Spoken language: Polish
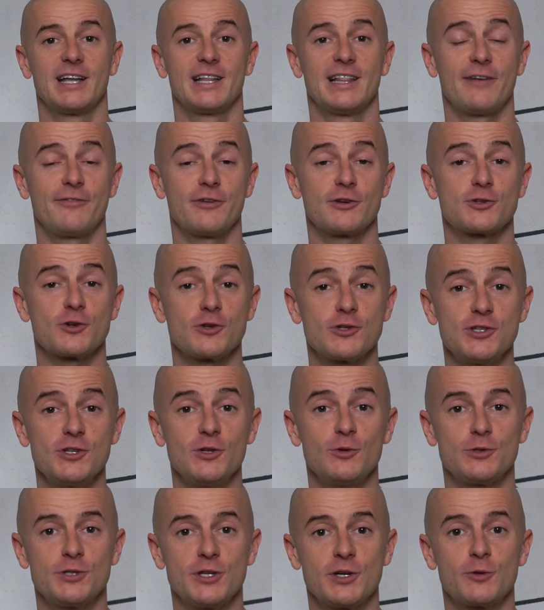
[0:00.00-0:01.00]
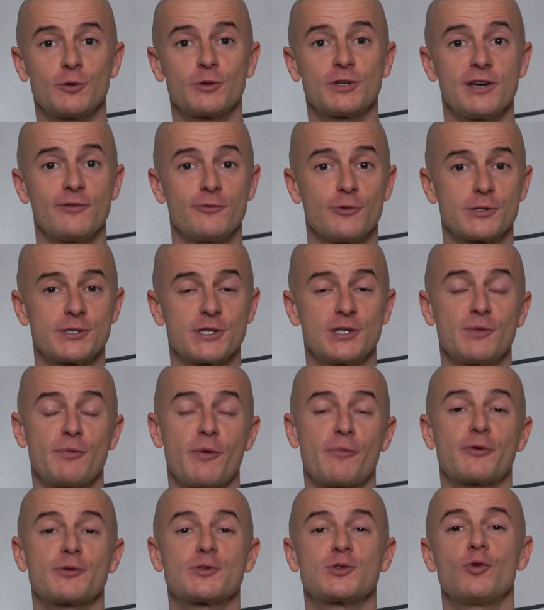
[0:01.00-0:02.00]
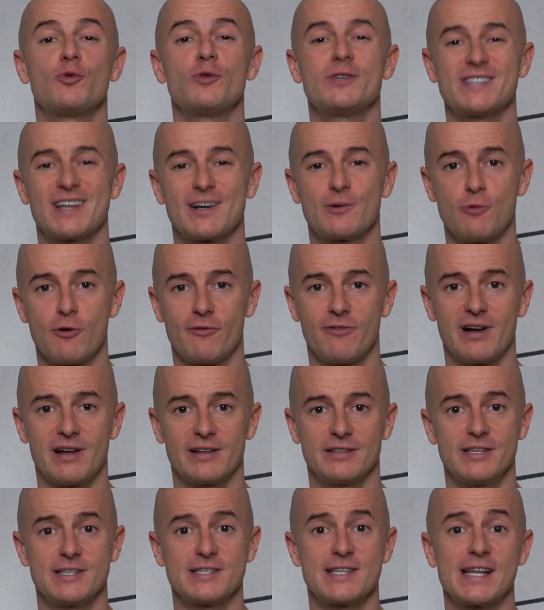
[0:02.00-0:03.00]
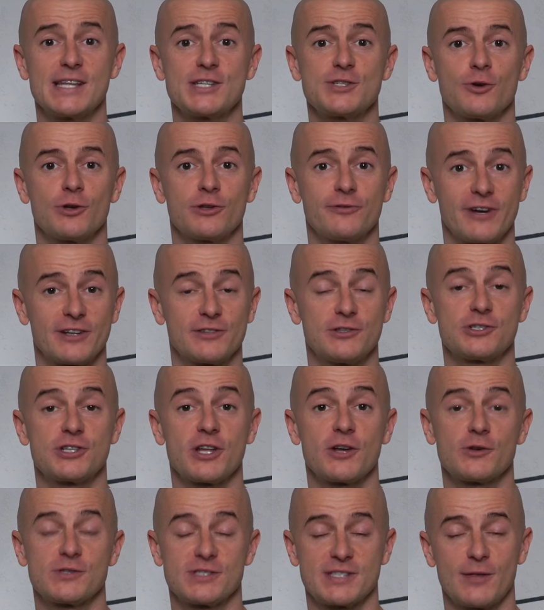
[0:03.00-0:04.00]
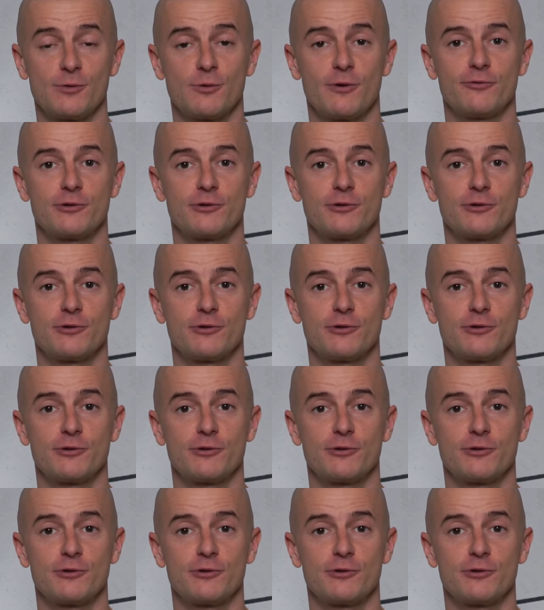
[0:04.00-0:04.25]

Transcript: Dla większości ludzi krótkie włosy to po prostu łysa głowa, niezależnie od faktycznego stanu